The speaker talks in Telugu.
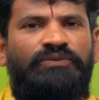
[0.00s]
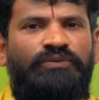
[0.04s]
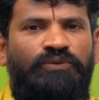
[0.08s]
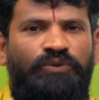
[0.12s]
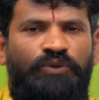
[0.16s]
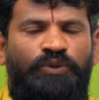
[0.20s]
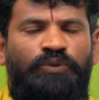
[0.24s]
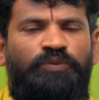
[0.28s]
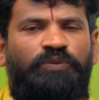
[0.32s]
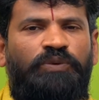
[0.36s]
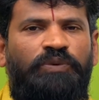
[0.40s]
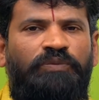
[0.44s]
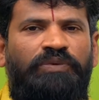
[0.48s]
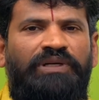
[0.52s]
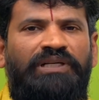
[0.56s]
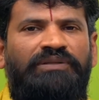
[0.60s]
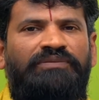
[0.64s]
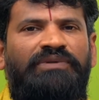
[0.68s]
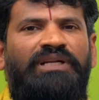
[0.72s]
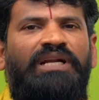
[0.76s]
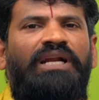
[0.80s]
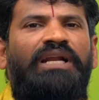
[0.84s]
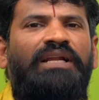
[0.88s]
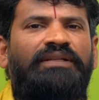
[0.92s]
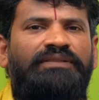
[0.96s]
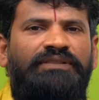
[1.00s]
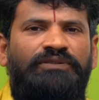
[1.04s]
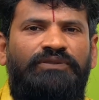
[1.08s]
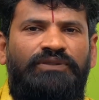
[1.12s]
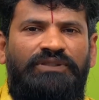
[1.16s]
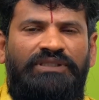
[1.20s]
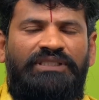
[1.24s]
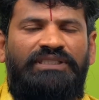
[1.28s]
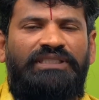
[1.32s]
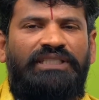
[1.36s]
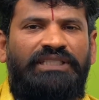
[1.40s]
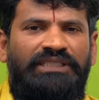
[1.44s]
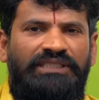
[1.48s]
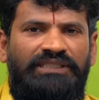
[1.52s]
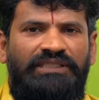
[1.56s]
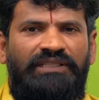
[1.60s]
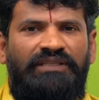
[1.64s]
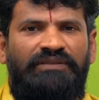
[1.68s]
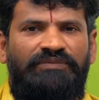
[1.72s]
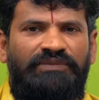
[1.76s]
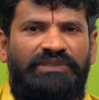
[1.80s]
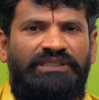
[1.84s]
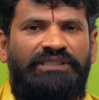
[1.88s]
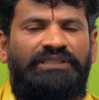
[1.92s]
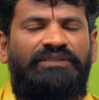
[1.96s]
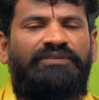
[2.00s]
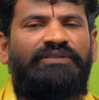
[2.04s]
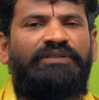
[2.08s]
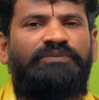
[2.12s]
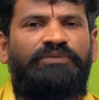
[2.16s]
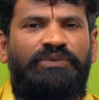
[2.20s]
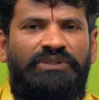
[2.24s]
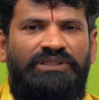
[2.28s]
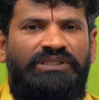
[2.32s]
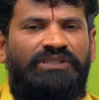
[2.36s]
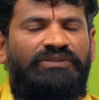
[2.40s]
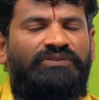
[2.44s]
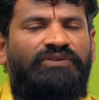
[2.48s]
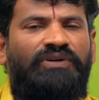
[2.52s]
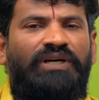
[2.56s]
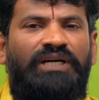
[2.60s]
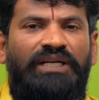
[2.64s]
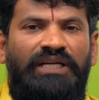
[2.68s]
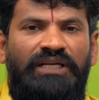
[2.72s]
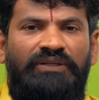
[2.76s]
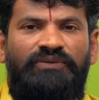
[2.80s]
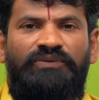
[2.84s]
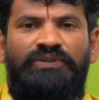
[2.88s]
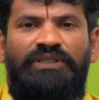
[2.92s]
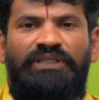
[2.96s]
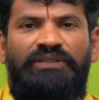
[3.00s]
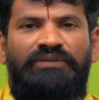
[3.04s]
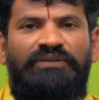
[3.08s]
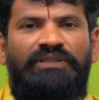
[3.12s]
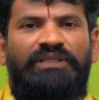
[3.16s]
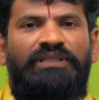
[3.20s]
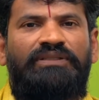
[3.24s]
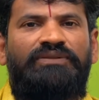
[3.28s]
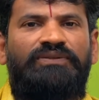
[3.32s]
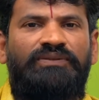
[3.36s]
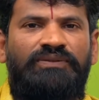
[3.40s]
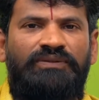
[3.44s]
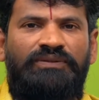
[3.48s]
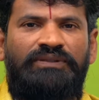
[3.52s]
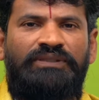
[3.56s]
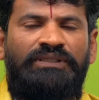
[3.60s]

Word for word: తూర్పు పడమరాలు లేకపోతే ఉత్తర దక్షిణాలు మిగతా వైపు అసలు ద్వారాలు ఉండేవి కాదు